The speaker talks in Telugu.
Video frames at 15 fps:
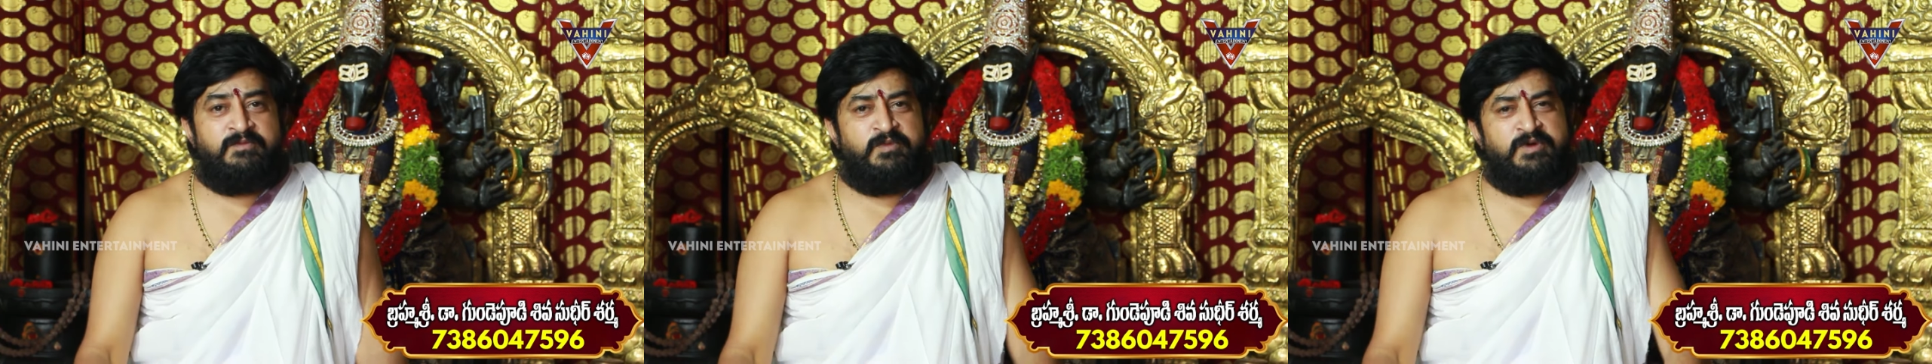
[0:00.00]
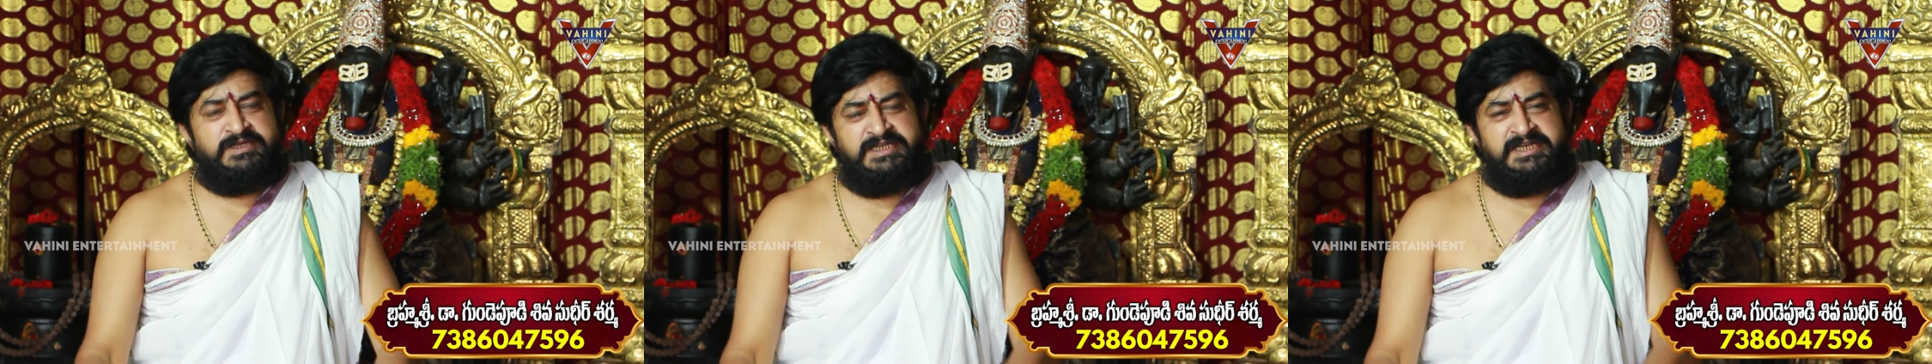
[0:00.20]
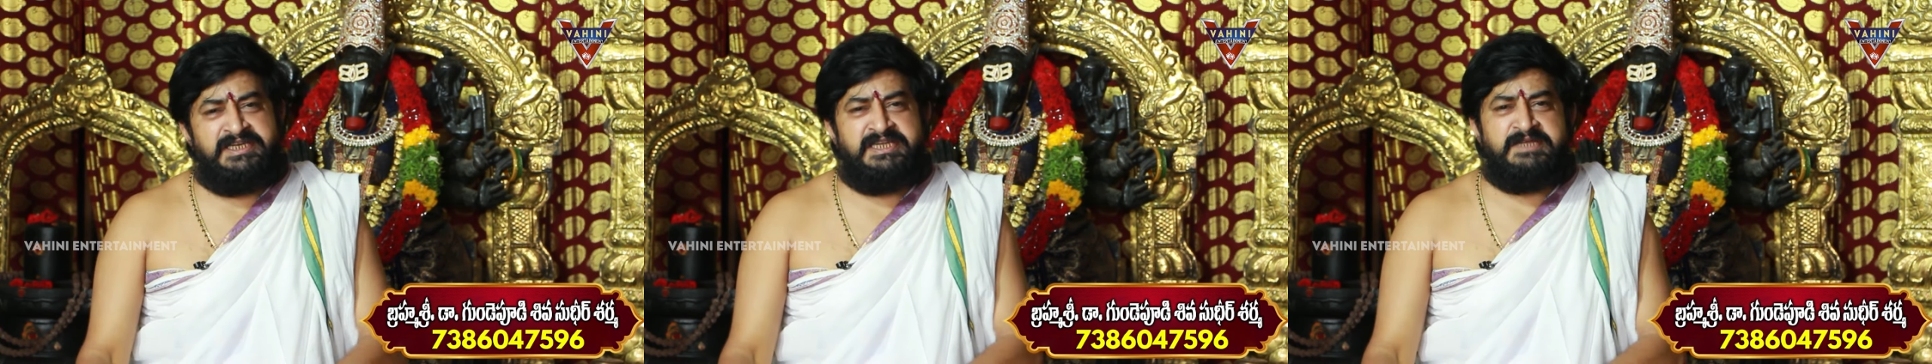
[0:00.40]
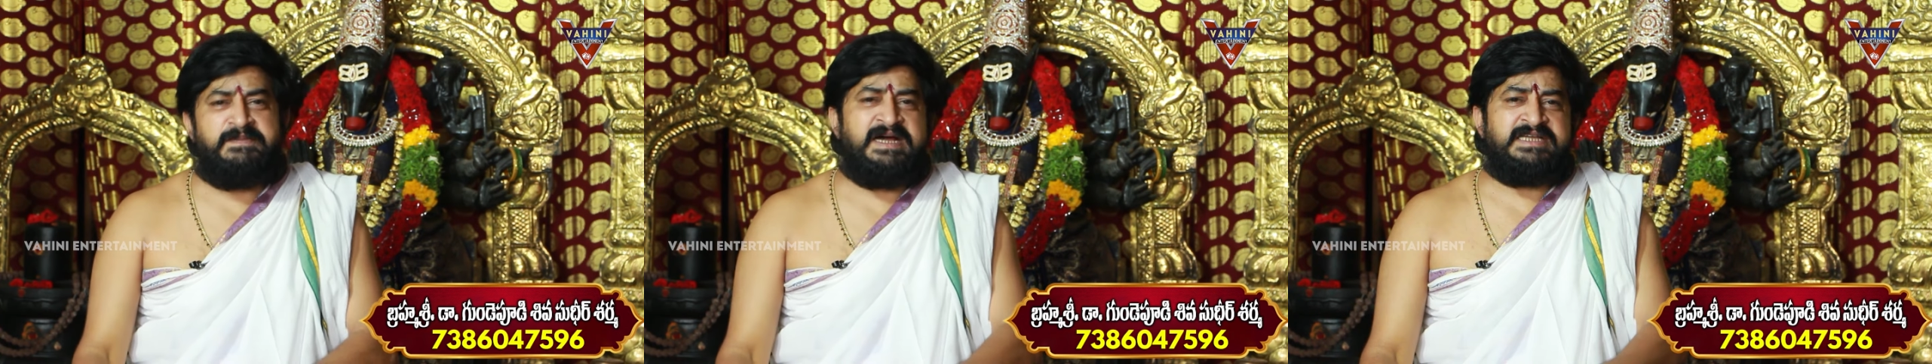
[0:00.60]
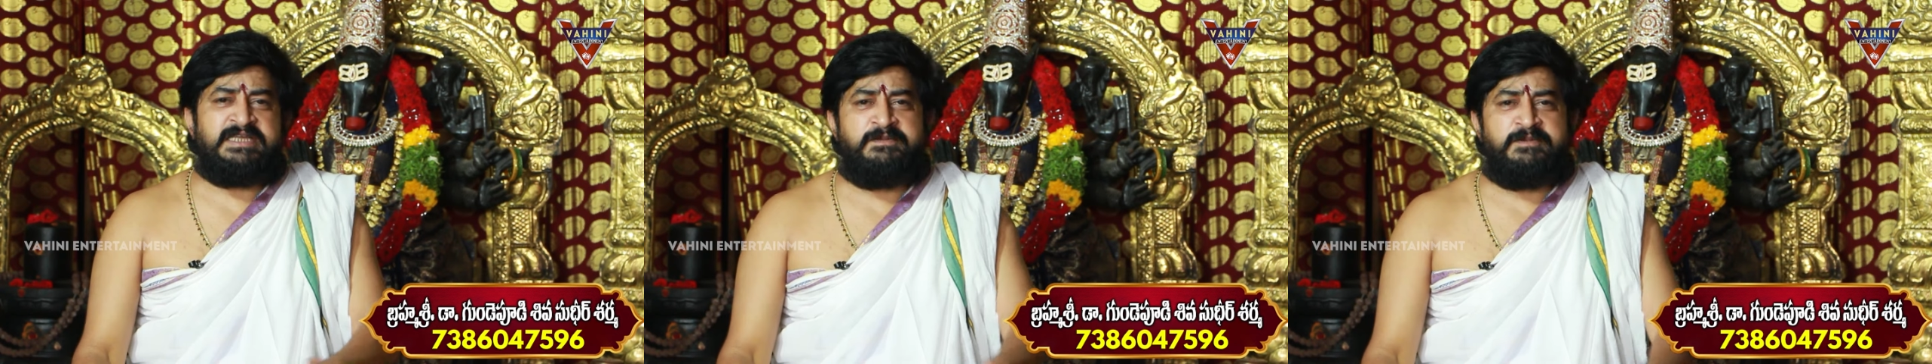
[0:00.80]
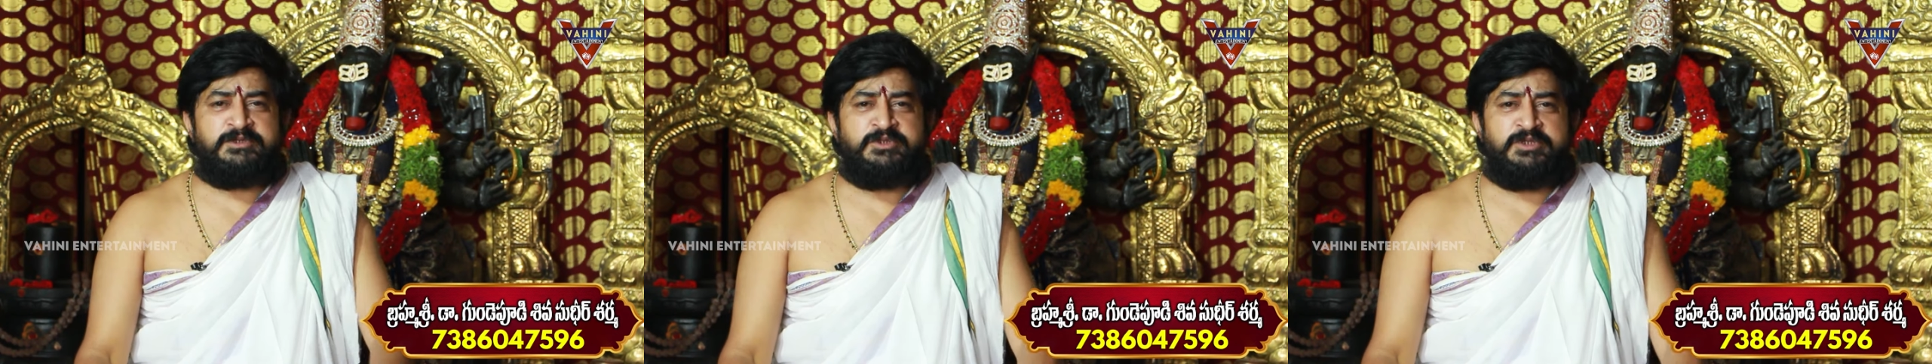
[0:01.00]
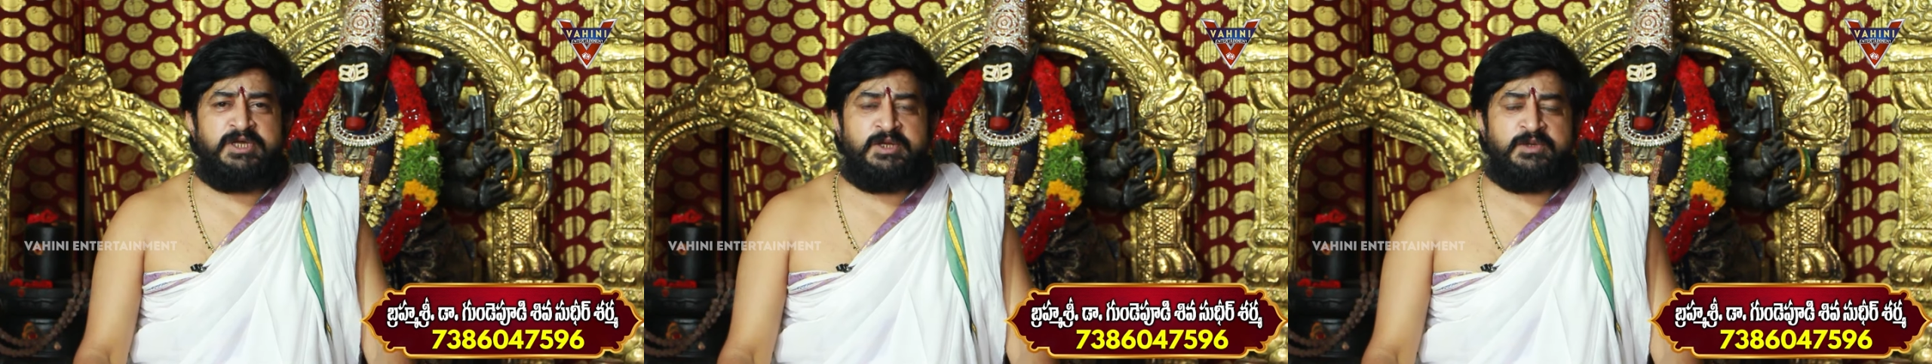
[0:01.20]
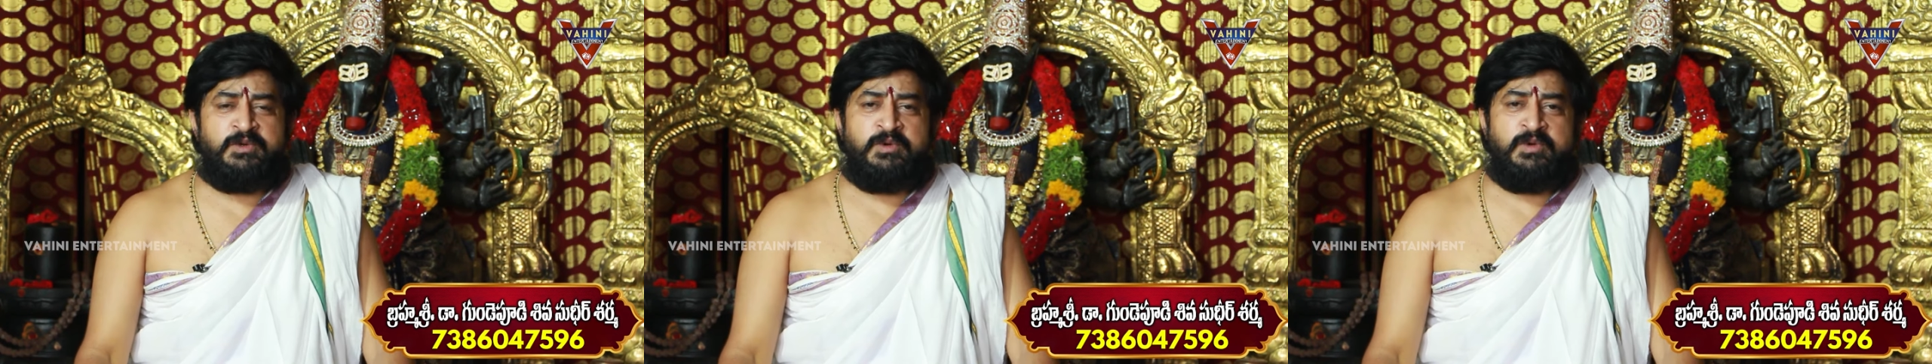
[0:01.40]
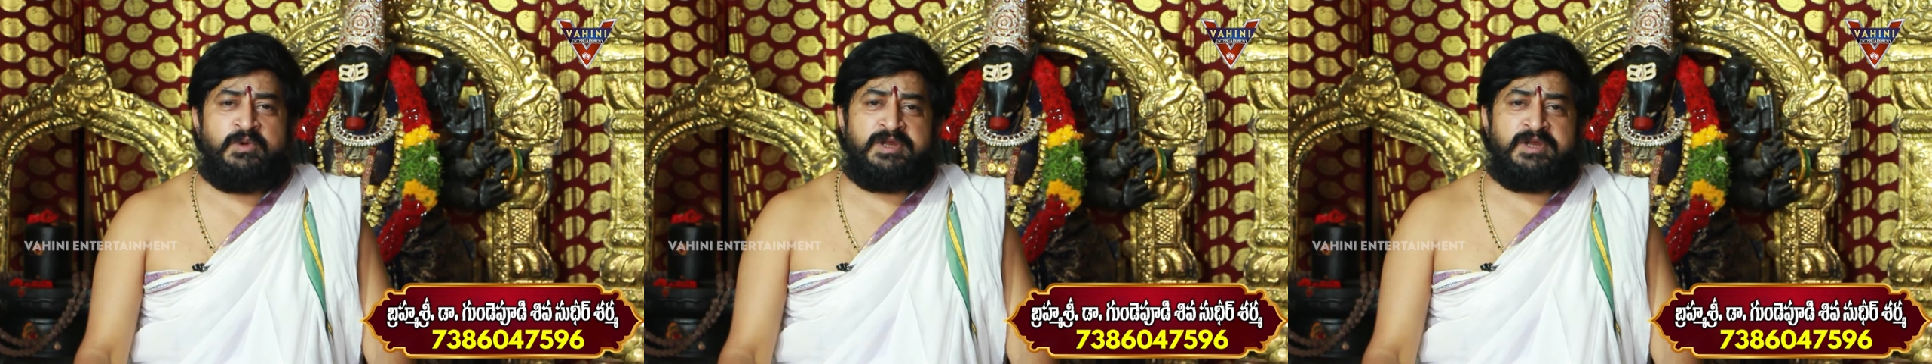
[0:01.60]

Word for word: వాళ్ళు ఎన్ని బాధలు పడుతున్నారో